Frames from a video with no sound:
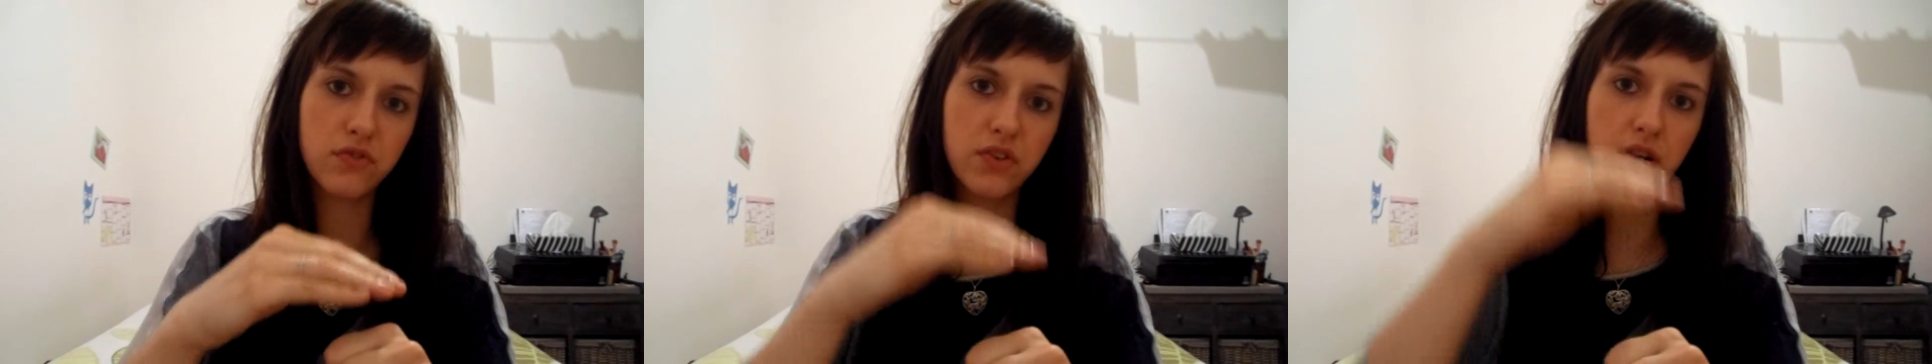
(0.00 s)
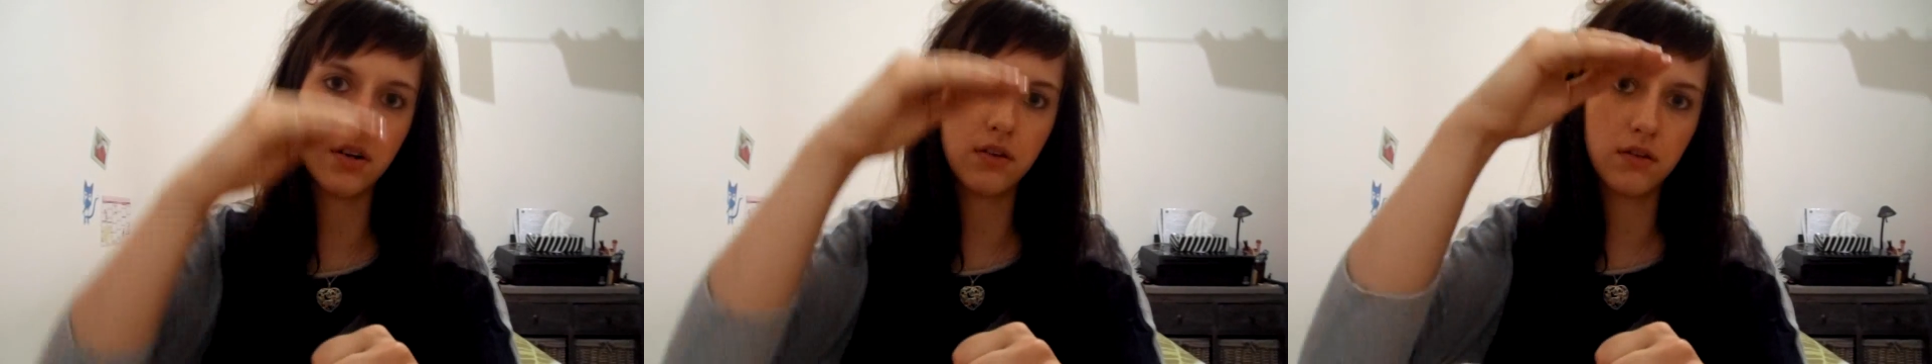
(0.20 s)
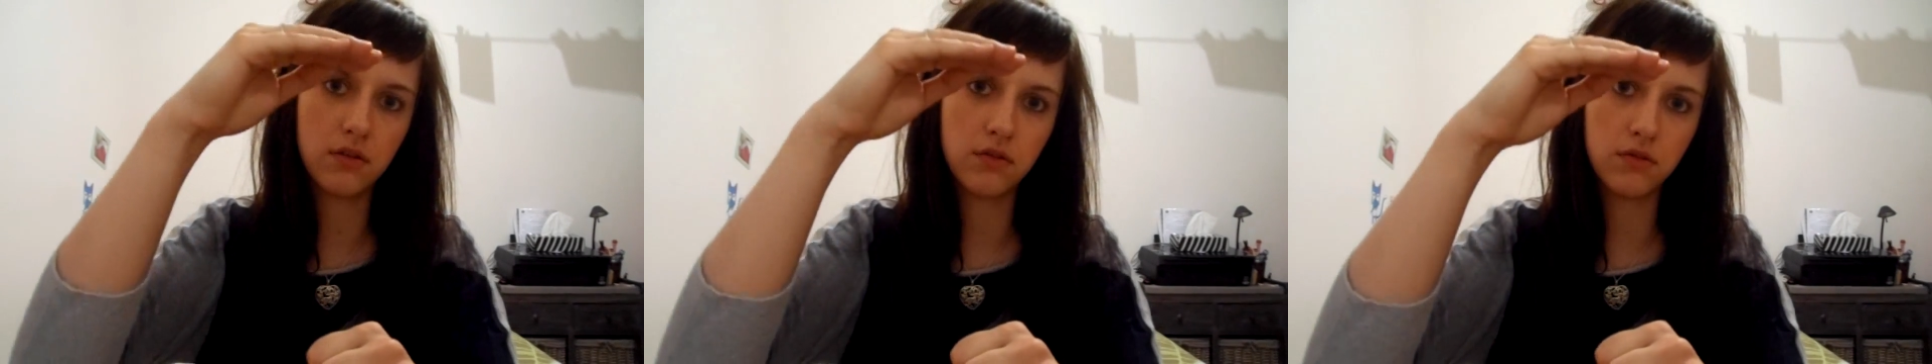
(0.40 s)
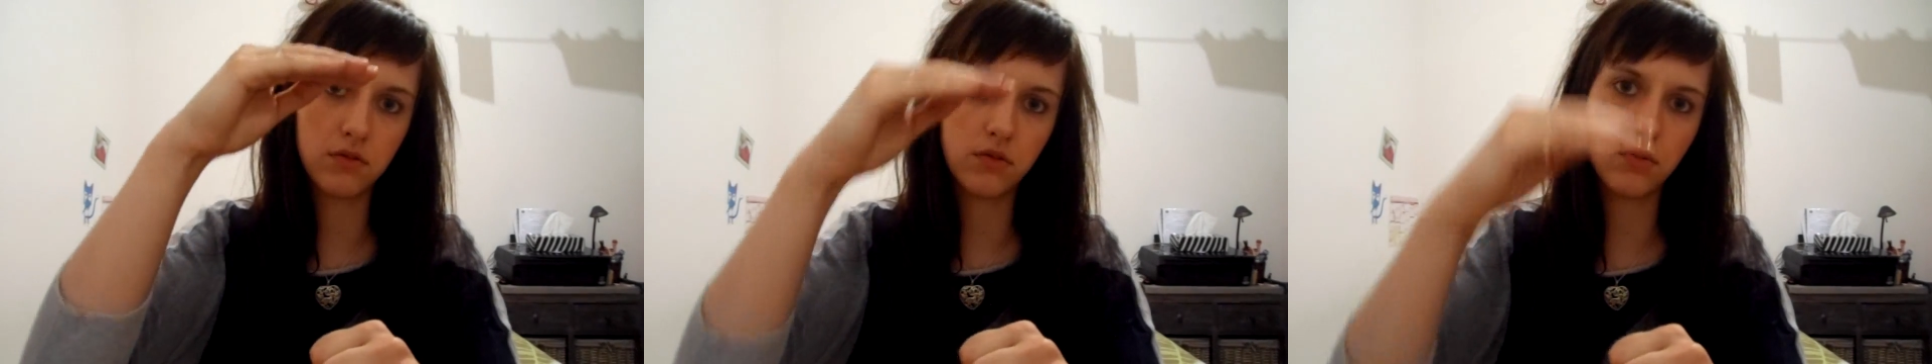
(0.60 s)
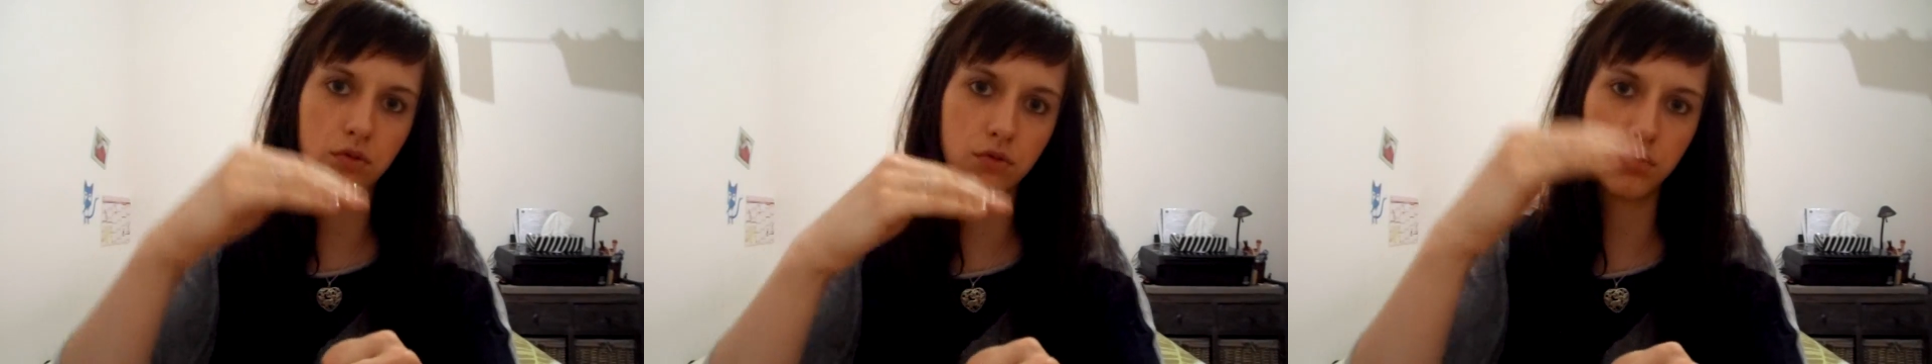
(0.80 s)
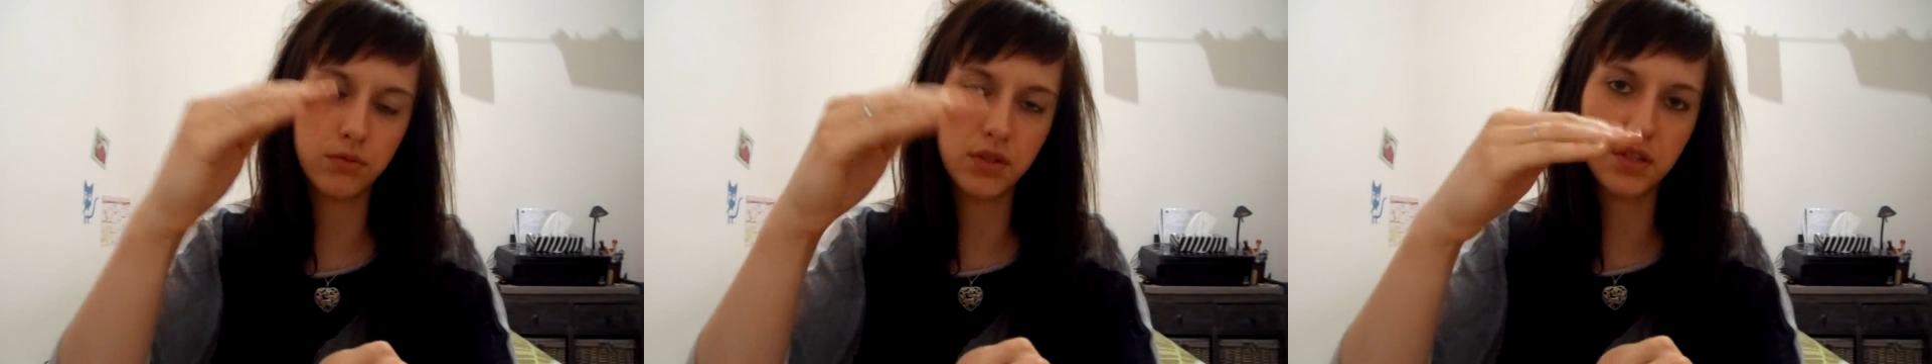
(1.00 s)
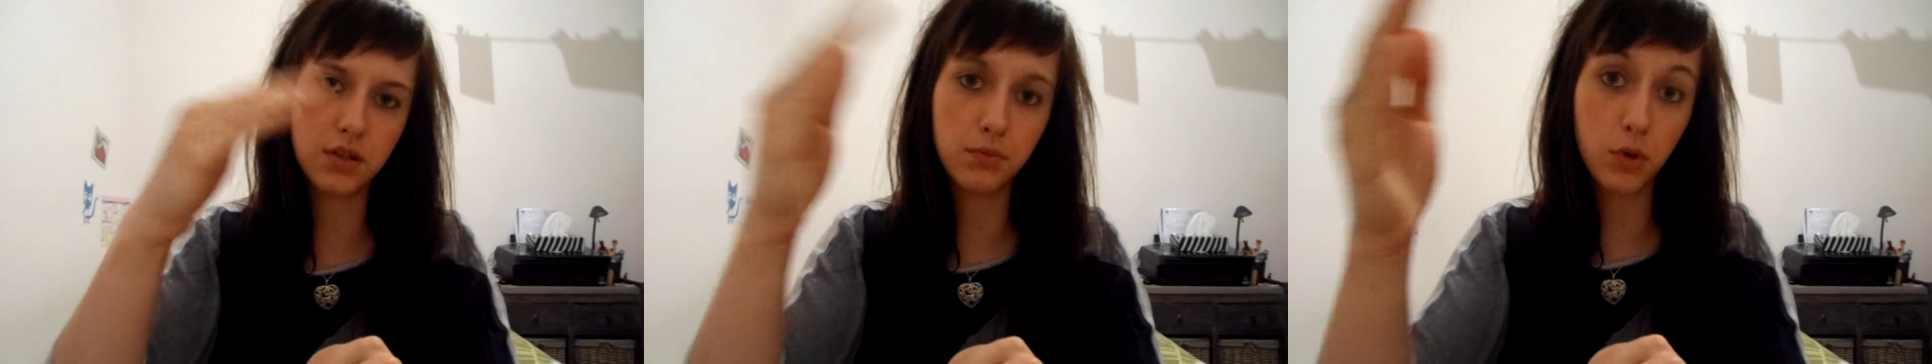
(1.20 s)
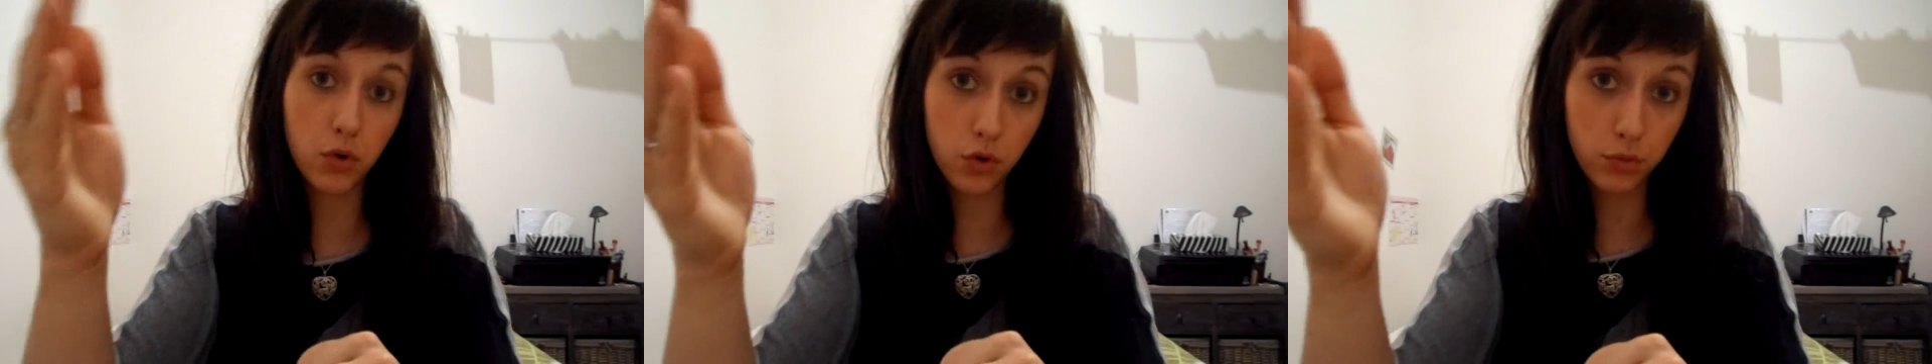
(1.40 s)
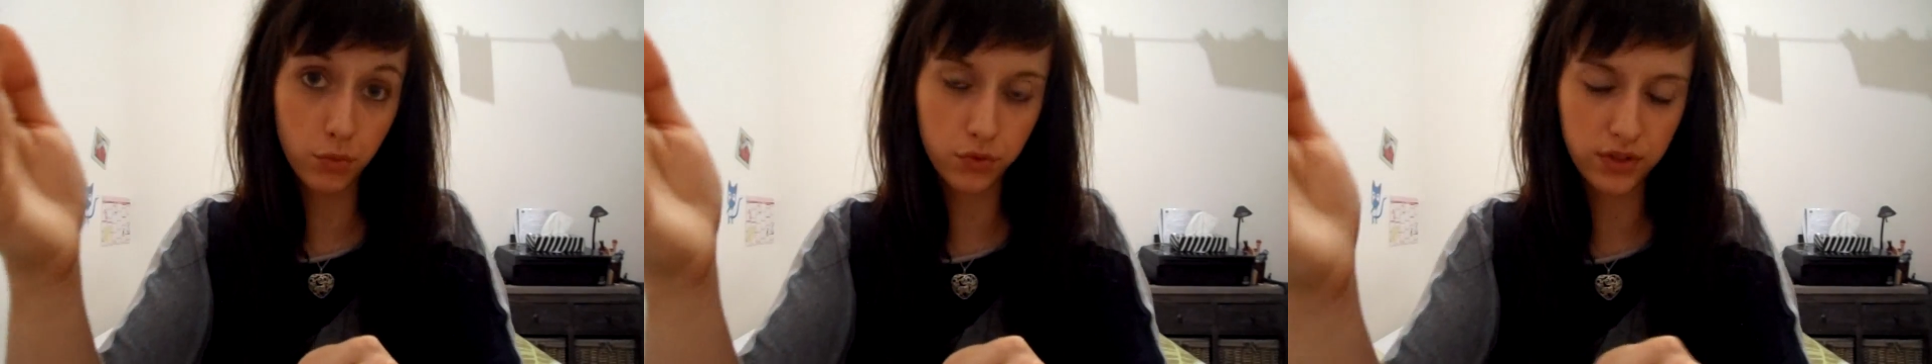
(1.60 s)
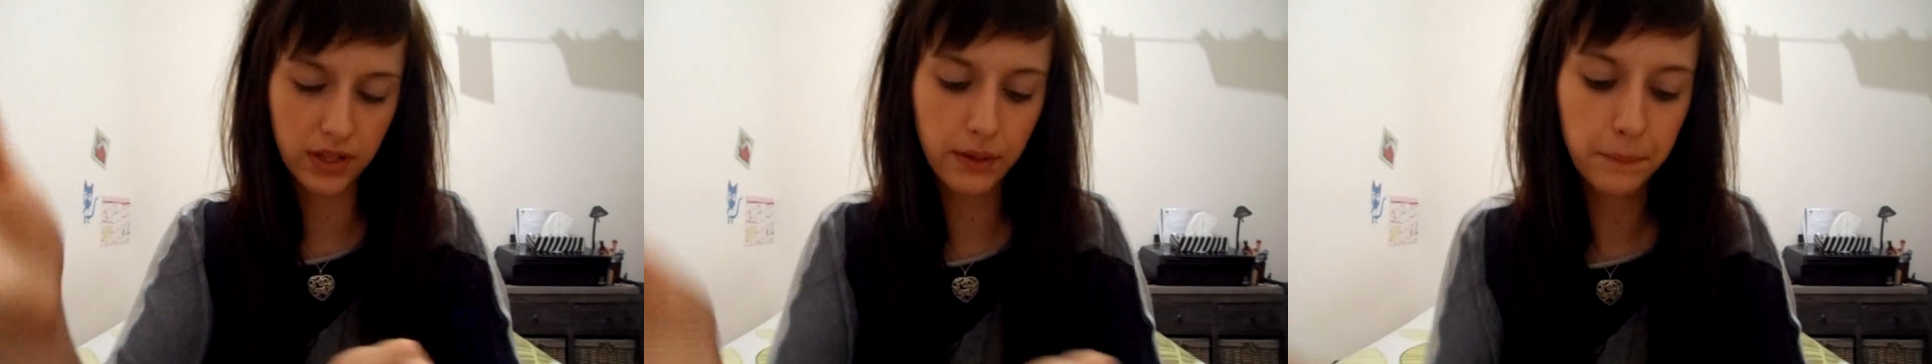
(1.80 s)
va automatiquement
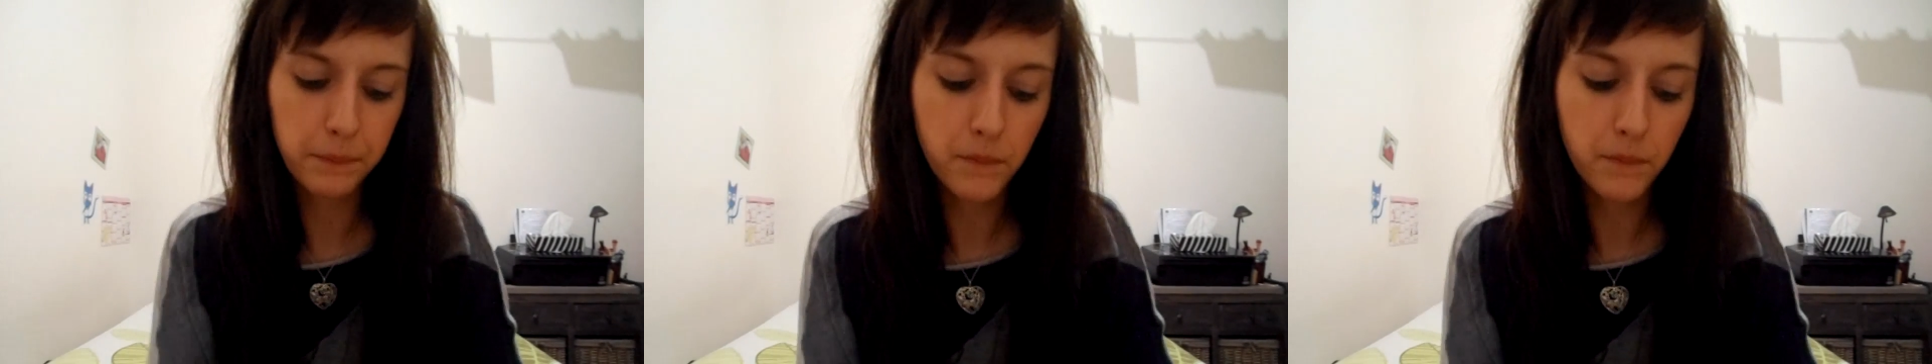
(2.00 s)
remonter.